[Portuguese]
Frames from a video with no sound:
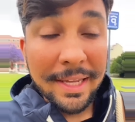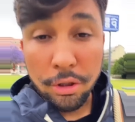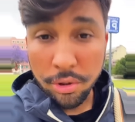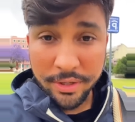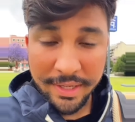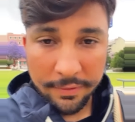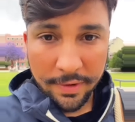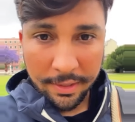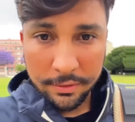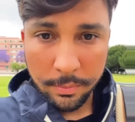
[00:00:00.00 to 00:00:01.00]
Eu não queria
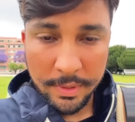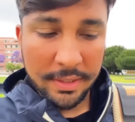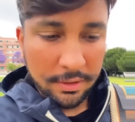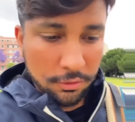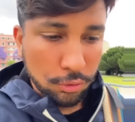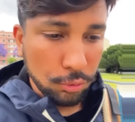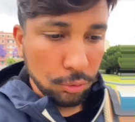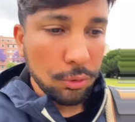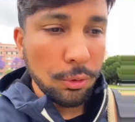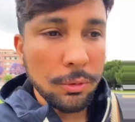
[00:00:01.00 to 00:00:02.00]
falar sobre esse
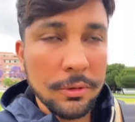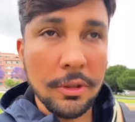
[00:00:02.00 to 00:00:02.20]
assunto,